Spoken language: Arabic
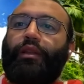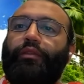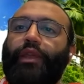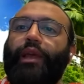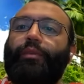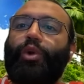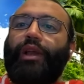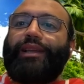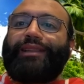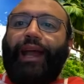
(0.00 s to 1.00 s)
في
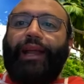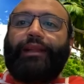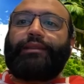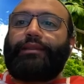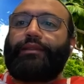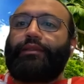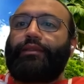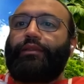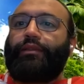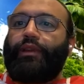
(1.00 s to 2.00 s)
امواج تحت
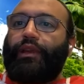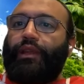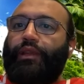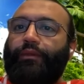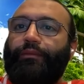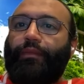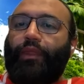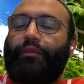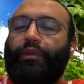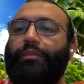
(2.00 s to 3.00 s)
في الايه
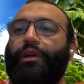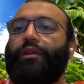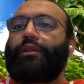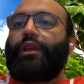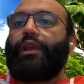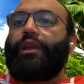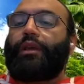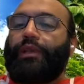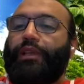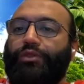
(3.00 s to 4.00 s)
في البحر
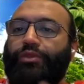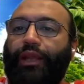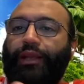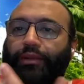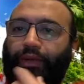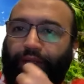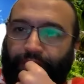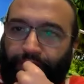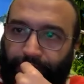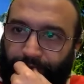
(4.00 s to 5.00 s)
طب السؤال دلوقتي